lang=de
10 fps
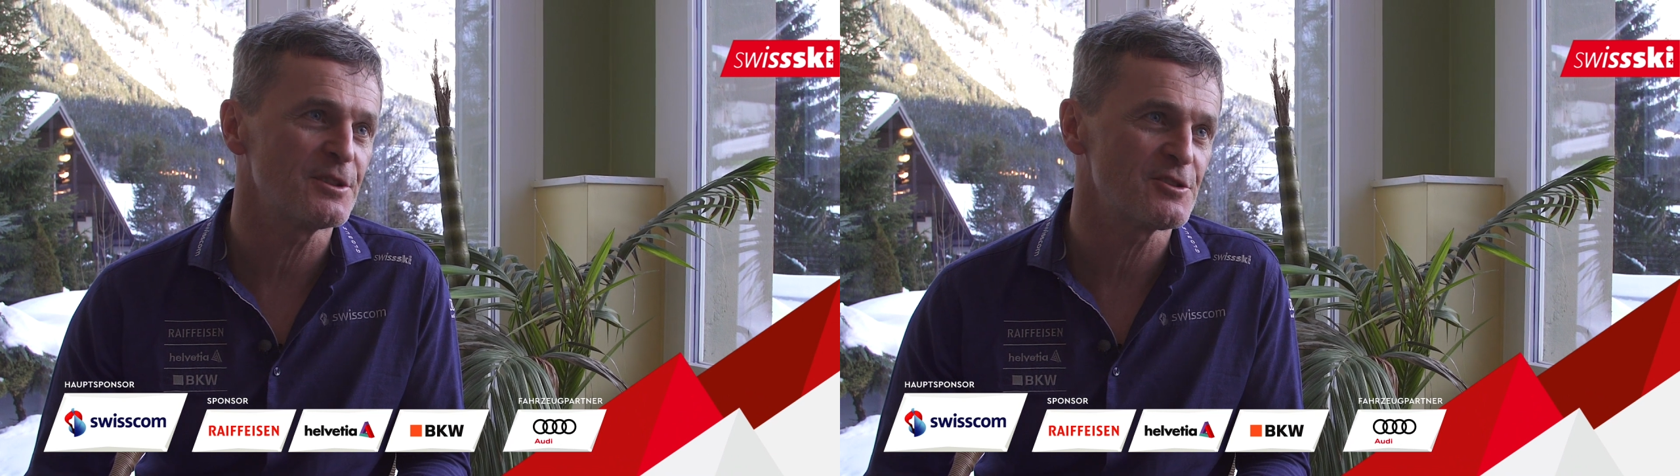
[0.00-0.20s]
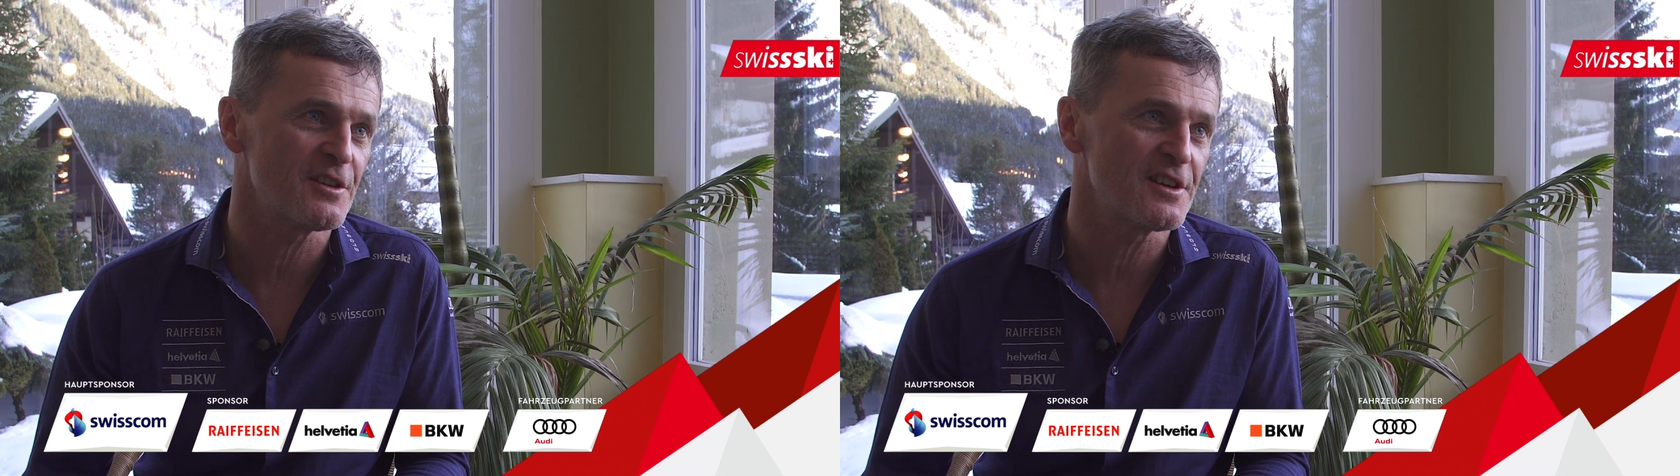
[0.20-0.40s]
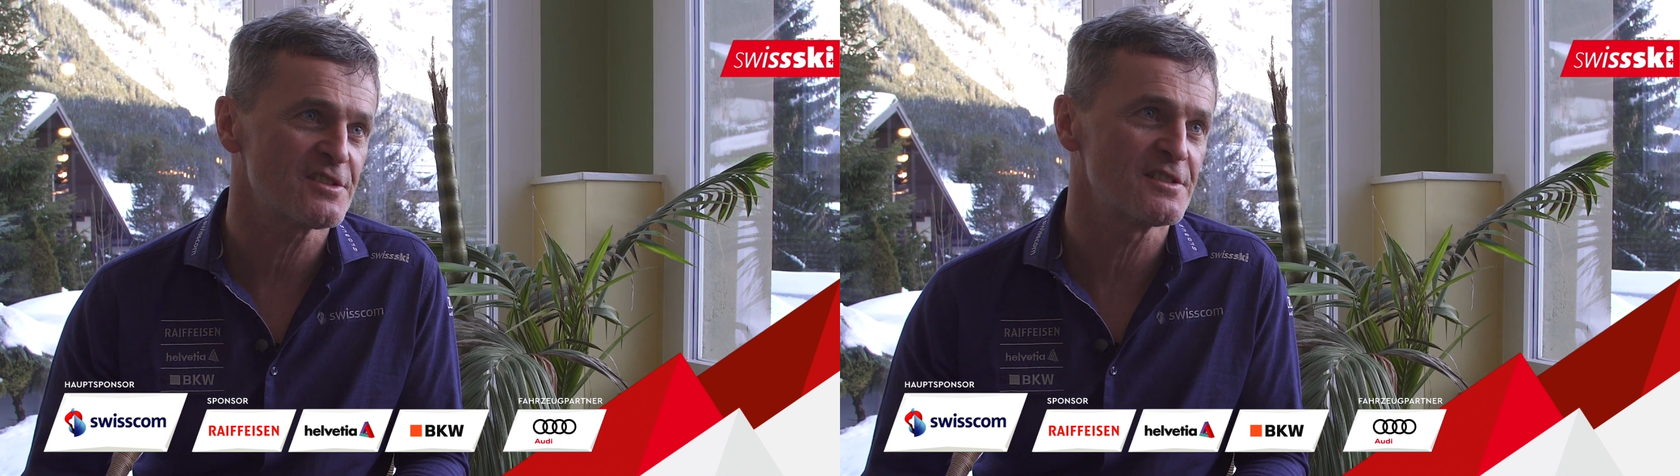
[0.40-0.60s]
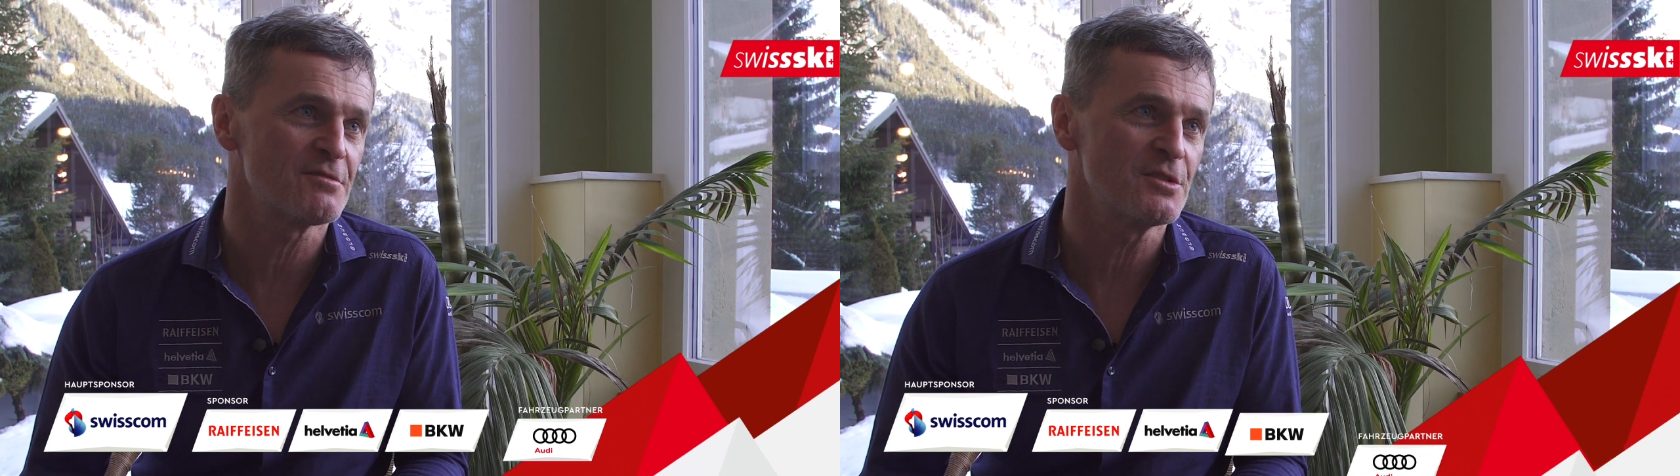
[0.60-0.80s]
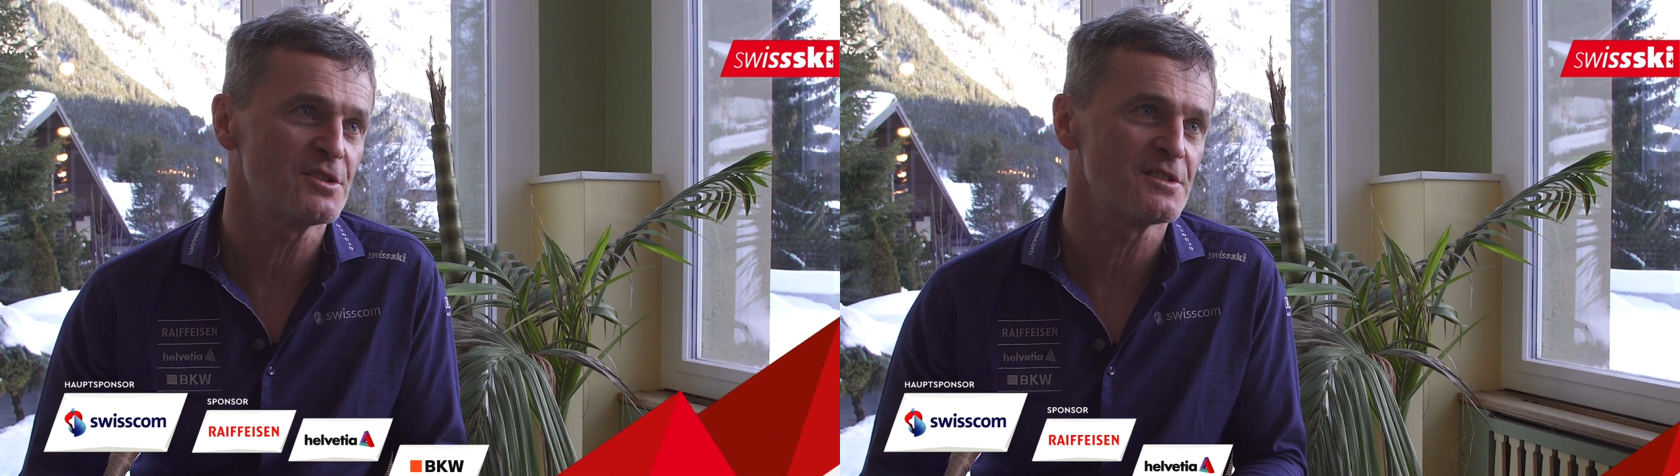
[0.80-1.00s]
bis zur ersten
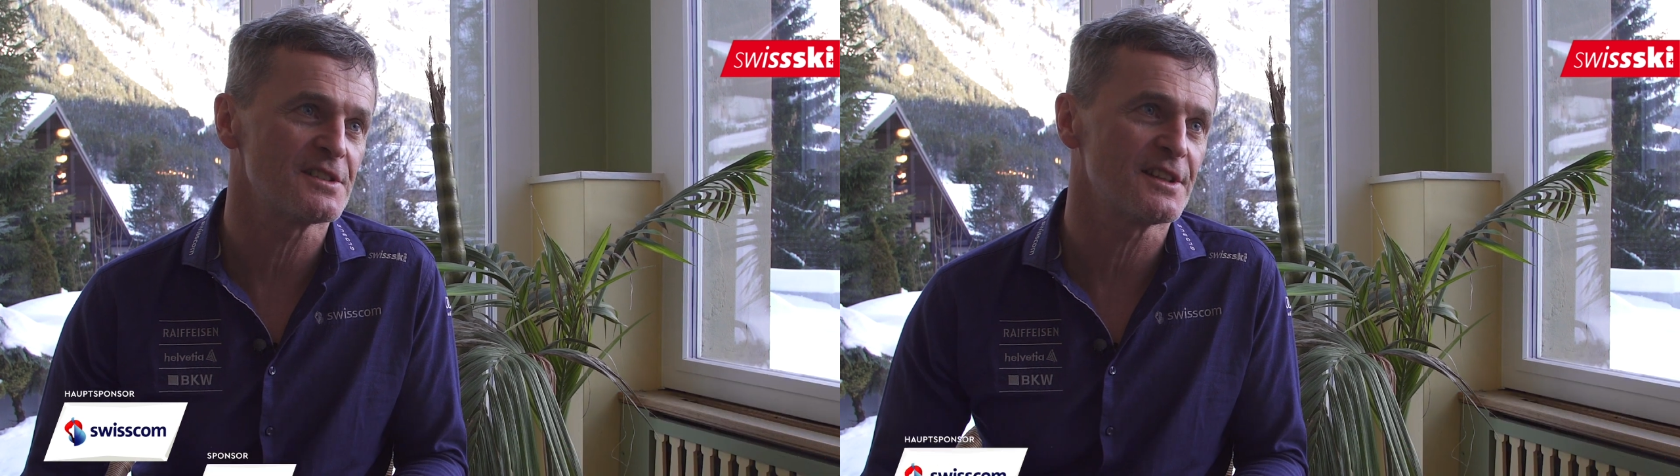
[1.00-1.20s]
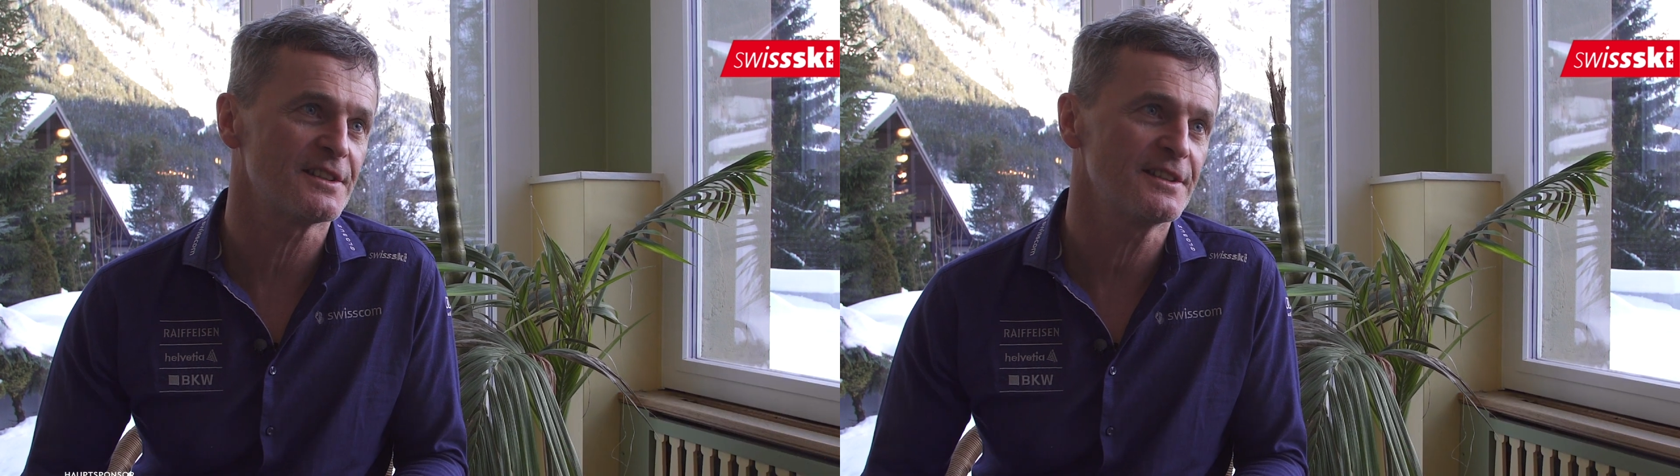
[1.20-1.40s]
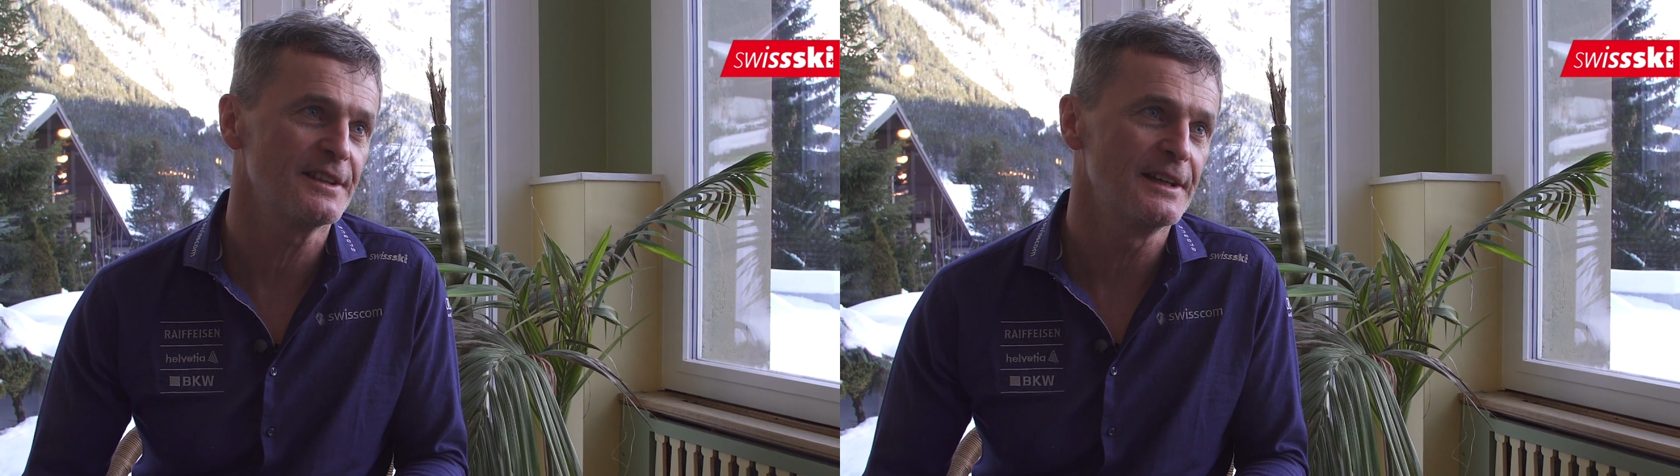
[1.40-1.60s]
Zwischenzeit,